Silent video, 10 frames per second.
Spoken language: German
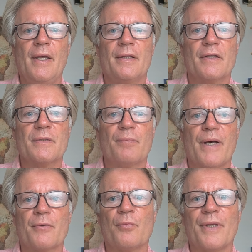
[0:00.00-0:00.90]
Das
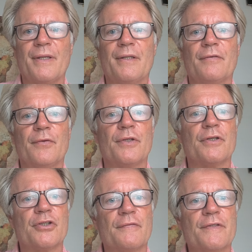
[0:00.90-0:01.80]
Barometer für die
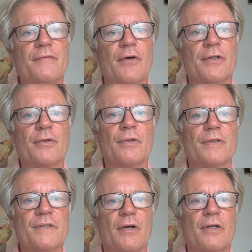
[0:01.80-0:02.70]

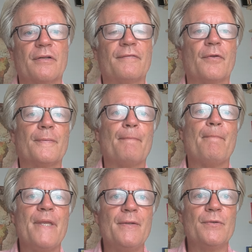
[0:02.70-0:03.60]
Geschäftserwartungen sackte von
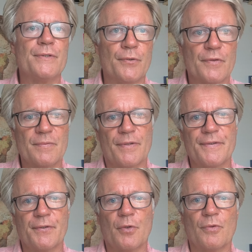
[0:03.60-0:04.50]
minus
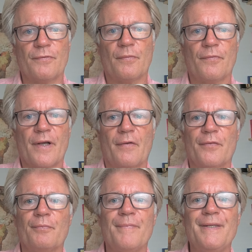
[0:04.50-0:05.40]
29,5
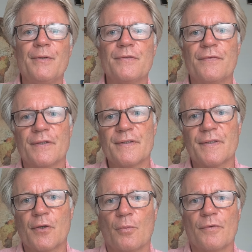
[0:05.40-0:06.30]
auf minus
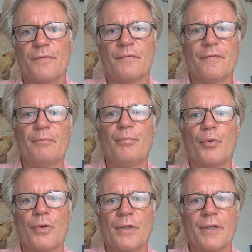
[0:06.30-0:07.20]
40,5
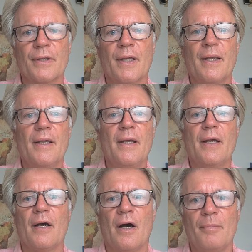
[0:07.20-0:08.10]
Punkte
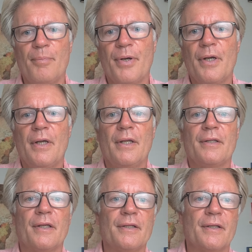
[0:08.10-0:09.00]
ab.
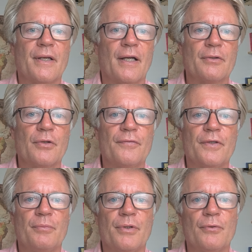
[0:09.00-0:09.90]
Der Indikator für
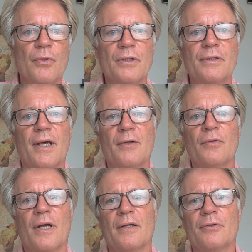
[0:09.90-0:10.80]
die
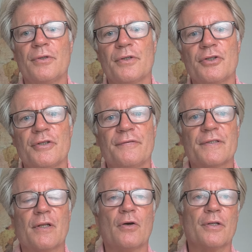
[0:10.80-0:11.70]
Beurteilung der aktuellen
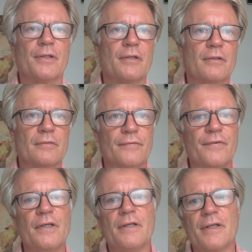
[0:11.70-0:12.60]
Geschäftslage, der
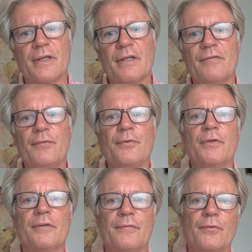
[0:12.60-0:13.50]
viel
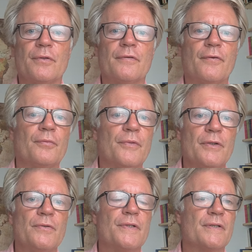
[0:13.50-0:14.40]
geringfügig von
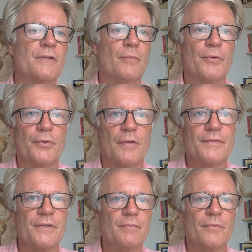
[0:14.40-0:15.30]
minus 6,9 auf
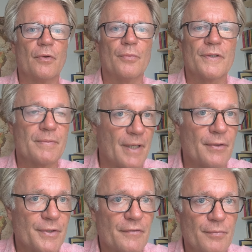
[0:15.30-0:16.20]
7,2,
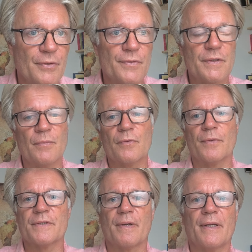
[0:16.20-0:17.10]
also auf minus
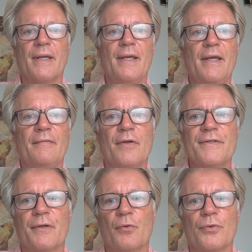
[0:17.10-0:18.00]
7,2,
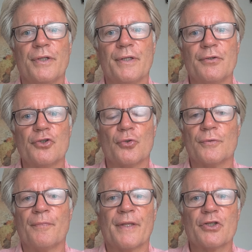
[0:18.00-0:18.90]
was ja ohnehin
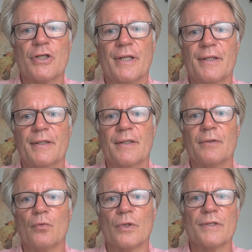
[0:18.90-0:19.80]
schon schlecht
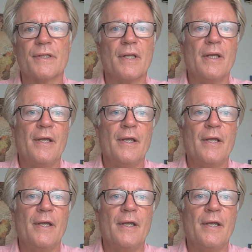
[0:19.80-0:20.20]
genug ist.